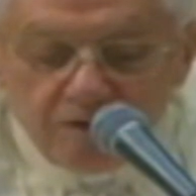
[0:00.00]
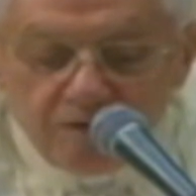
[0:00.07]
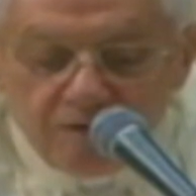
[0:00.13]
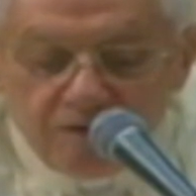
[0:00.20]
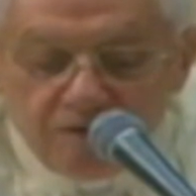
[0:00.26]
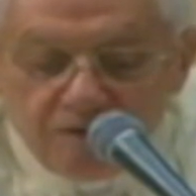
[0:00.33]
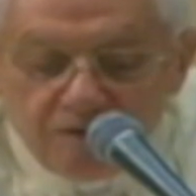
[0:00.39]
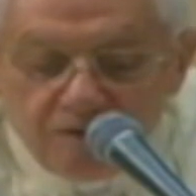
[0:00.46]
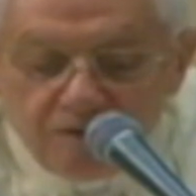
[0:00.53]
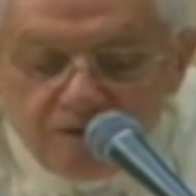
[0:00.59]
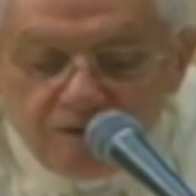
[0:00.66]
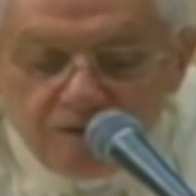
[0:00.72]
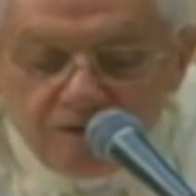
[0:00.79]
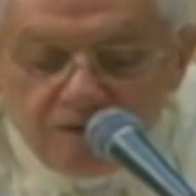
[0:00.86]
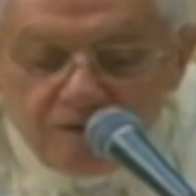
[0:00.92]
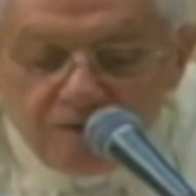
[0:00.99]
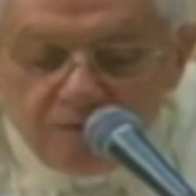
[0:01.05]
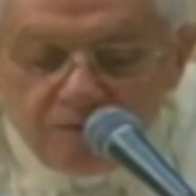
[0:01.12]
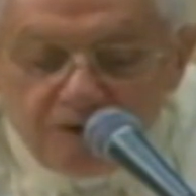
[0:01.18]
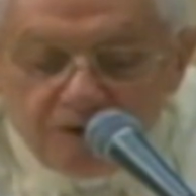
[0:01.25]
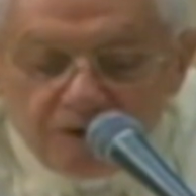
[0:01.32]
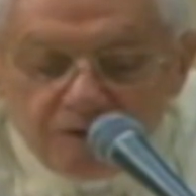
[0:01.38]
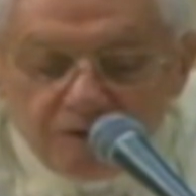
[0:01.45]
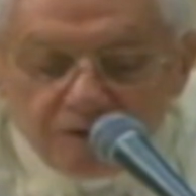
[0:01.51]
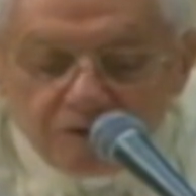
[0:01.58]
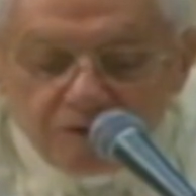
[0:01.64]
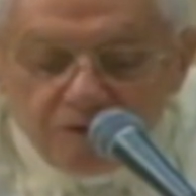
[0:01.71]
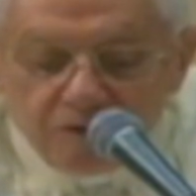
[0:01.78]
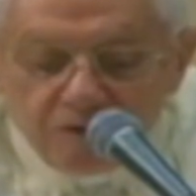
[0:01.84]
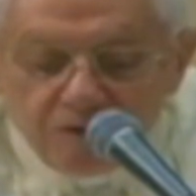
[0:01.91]
vivo yo, pero no
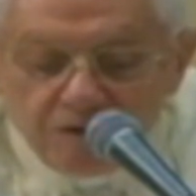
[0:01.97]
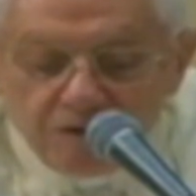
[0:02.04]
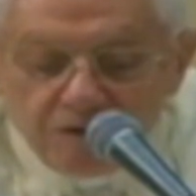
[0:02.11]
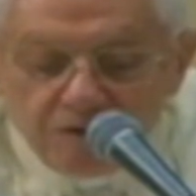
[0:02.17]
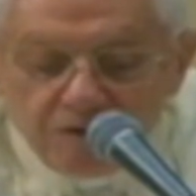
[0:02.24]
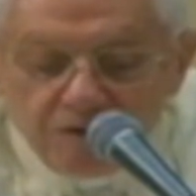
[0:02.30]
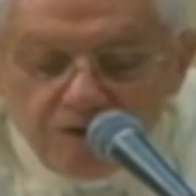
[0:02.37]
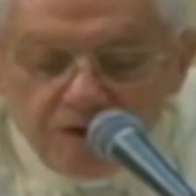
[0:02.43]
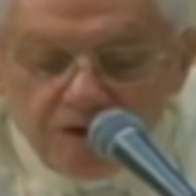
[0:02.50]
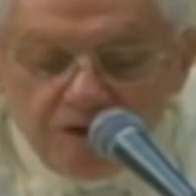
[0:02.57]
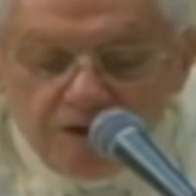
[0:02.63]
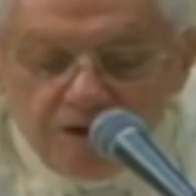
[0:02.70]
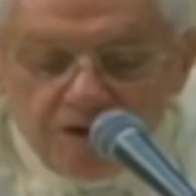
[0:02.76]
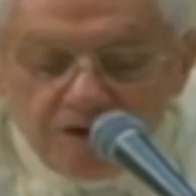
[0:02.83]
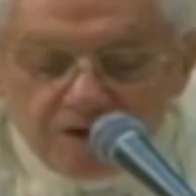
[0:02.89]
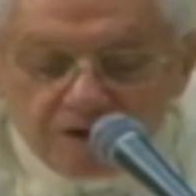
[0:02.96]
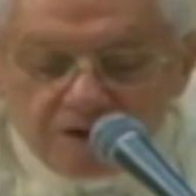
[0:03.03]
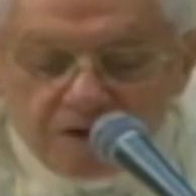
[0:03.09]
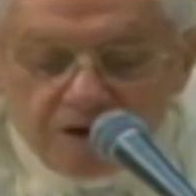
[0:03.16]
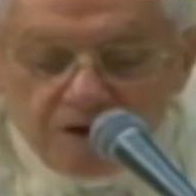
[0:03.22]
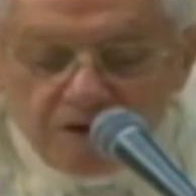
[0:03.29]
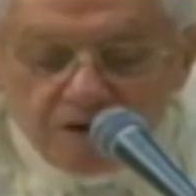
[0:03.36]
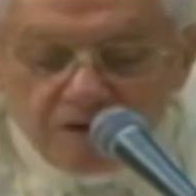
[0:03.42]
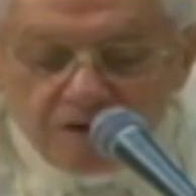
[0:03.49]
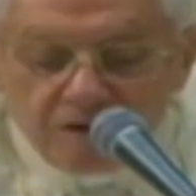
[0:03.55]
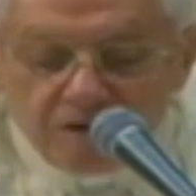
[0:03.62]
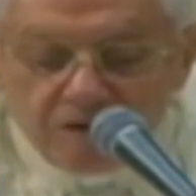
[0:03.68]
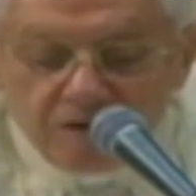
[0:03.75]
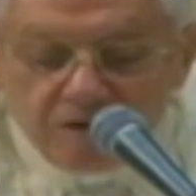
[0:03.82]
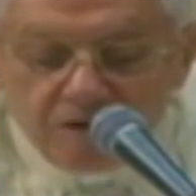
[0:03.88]
soy yo, es
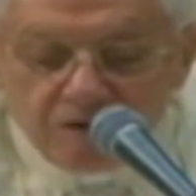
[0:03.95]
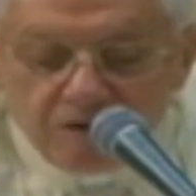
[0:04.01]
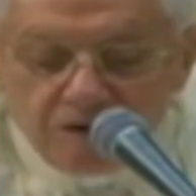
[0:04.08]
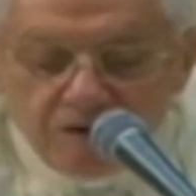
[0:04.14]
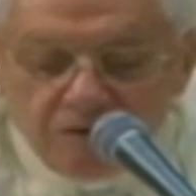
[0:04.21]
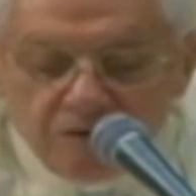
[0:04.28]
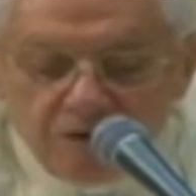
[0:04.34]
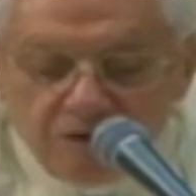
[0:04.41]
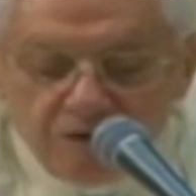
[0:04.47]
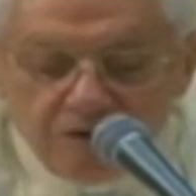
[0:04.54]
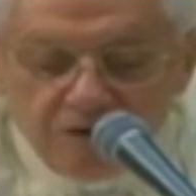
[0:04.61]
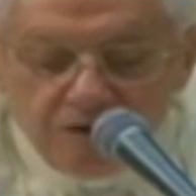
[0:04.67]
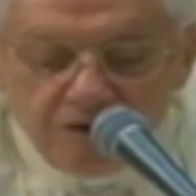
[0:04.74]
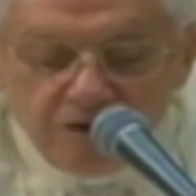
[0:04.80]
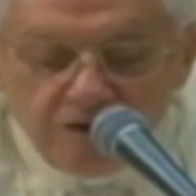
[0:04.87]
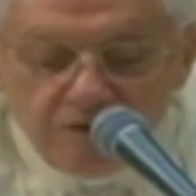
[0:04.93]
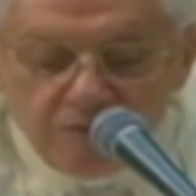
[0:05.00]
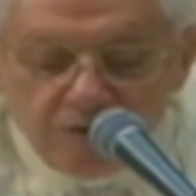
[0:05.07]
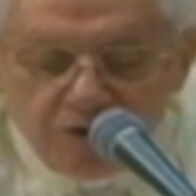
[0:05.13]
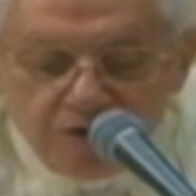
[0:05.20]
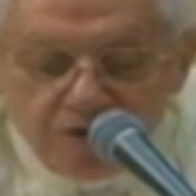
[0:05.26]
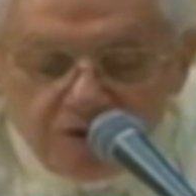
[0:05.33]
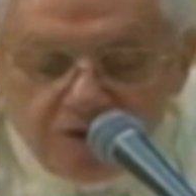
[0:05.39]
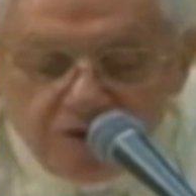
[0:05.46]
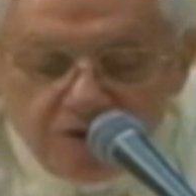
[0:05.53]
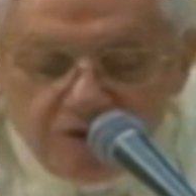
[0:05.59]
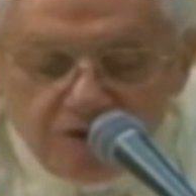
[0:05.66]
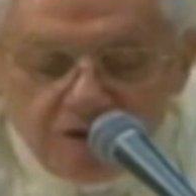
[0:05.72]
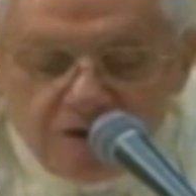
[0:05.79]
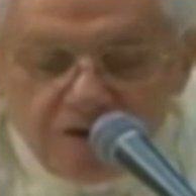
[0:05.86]
Cristo quien vive en mí.
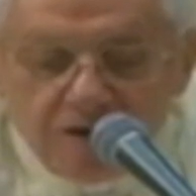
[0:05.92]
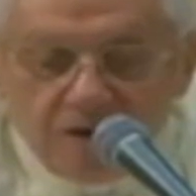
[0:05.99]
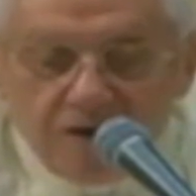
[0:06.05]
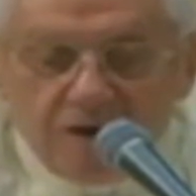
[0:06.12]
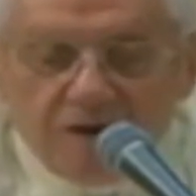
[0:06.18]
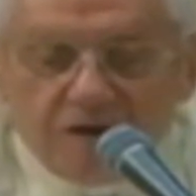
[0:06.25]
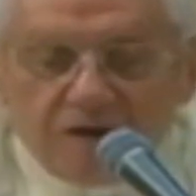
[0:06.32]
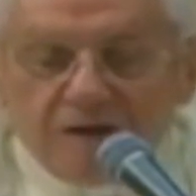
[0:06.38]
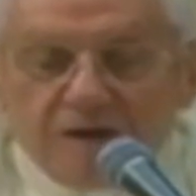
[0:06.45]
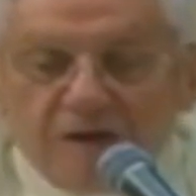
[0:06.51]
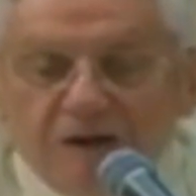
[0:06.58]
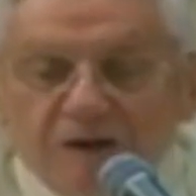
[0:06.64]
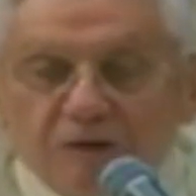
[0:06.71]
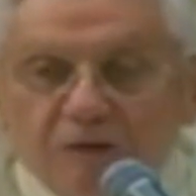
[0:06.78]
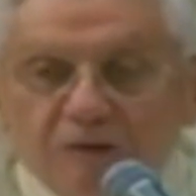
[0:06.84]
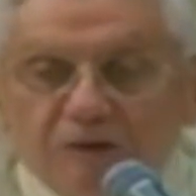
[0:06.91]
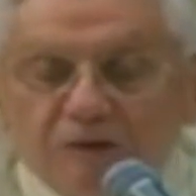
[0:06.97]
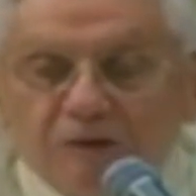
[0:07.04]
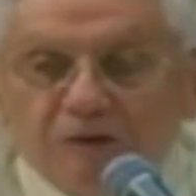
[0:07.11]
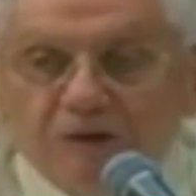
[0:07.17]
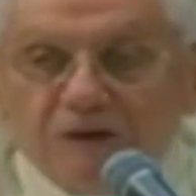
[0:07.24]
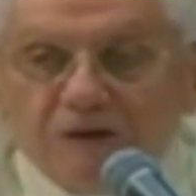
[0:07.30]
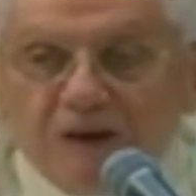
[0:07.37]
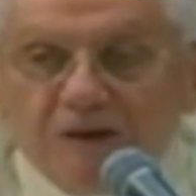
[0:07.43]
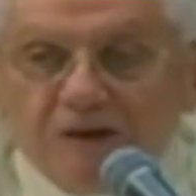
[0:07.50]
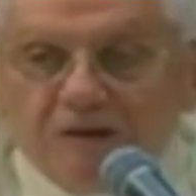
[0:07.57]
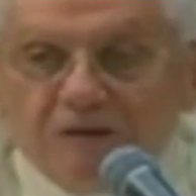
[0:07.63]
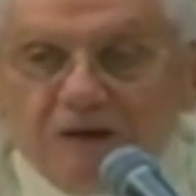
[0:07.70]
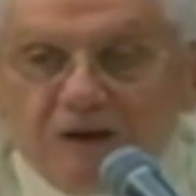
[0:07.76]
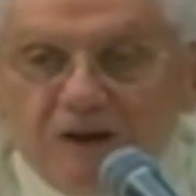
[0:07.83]
Desea a todos una
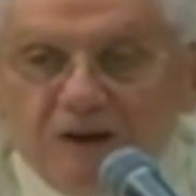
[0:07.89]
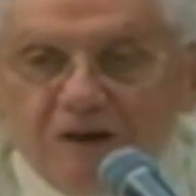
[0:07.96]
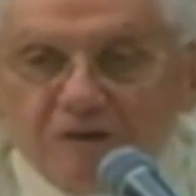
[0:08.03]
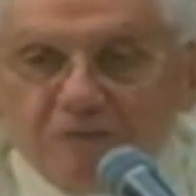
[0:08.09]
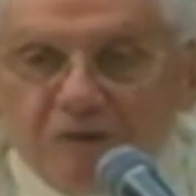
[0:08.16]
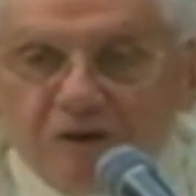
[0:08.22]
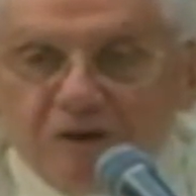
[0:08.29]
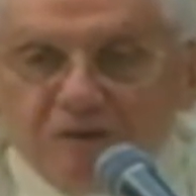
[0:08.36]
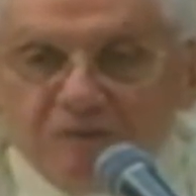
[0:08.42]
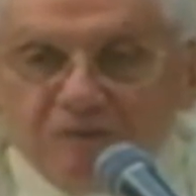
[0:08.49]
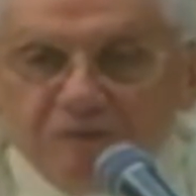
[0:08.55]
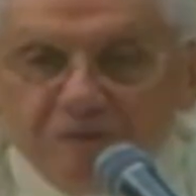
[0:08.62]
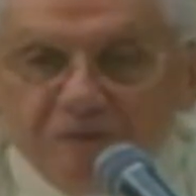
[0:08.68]
santa cuaresma.